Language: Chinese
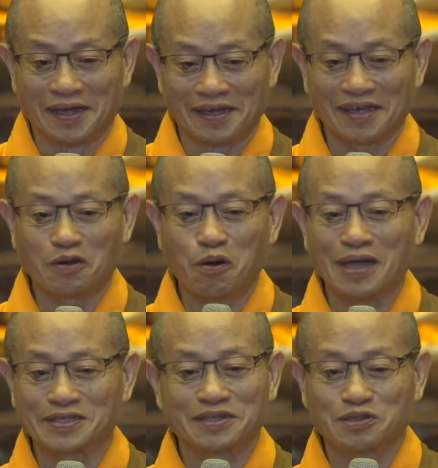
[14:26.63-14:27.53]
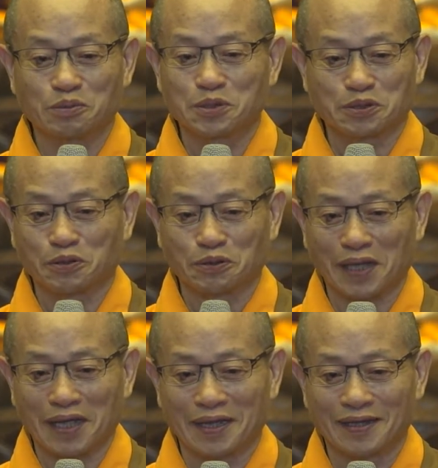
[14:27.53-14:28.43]
那个化生就没有投
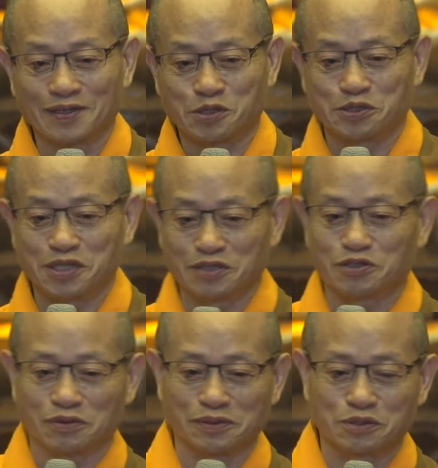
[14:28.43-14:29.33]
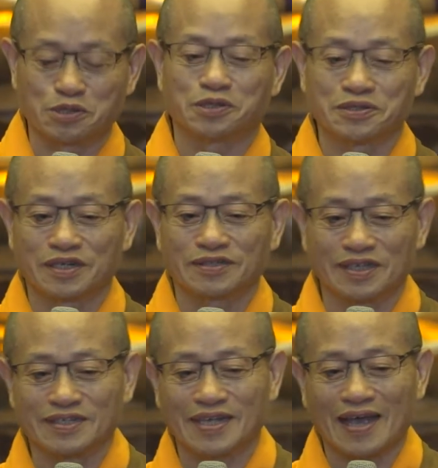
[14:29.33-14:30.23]
胎，直接就取了
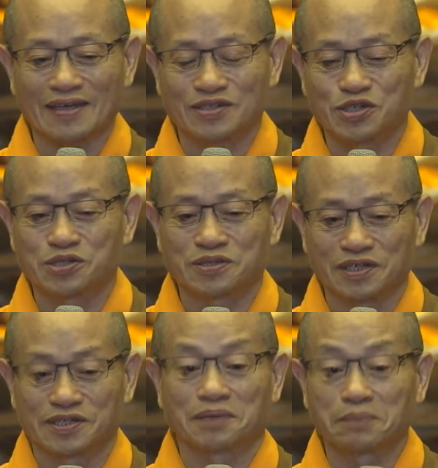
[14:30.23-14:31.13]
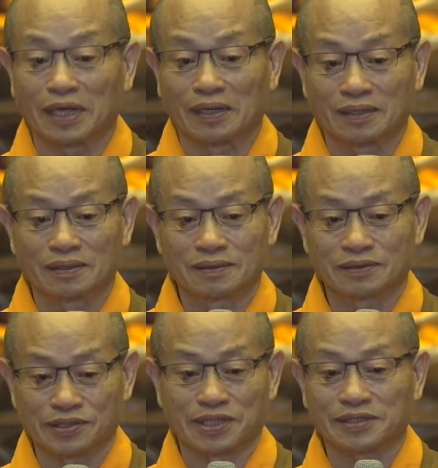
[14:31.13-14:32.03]
你下一世的生命
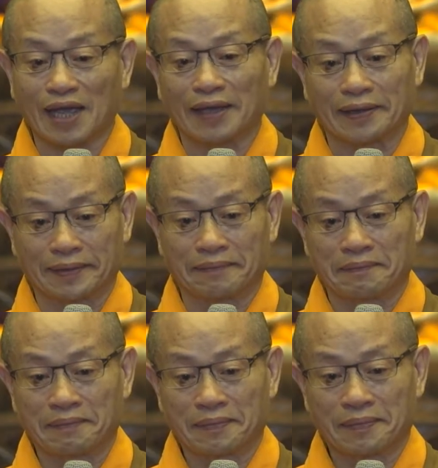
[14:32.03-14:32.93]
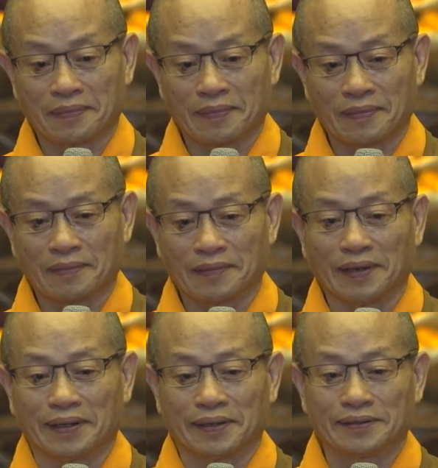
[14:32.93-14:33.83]
的形态，
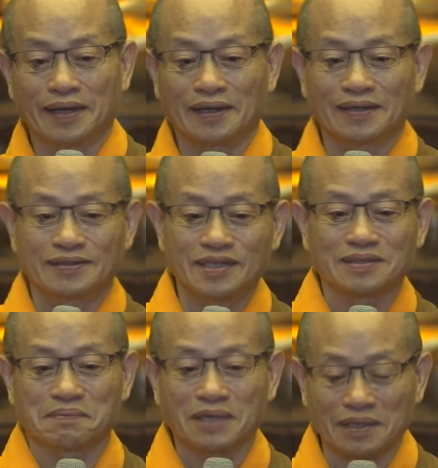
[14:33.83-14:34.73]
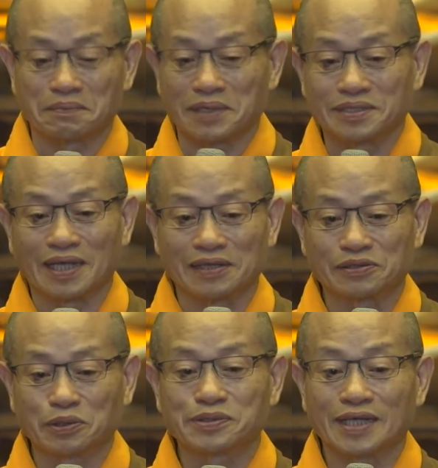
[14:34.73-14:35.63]
啊，那这里面很明显
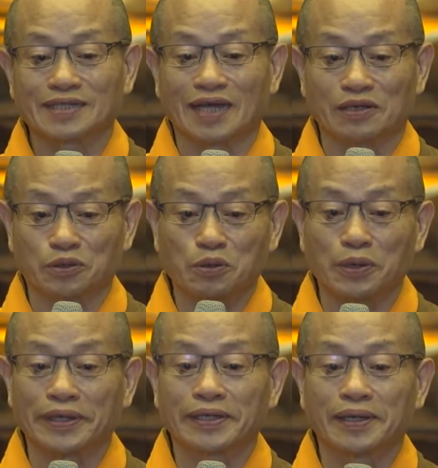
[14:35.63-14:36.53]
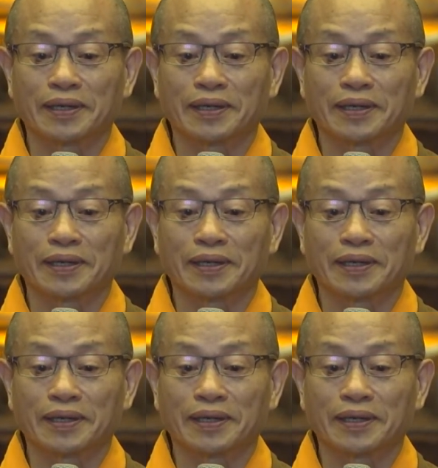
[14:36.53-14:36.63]
都是在讲轮回。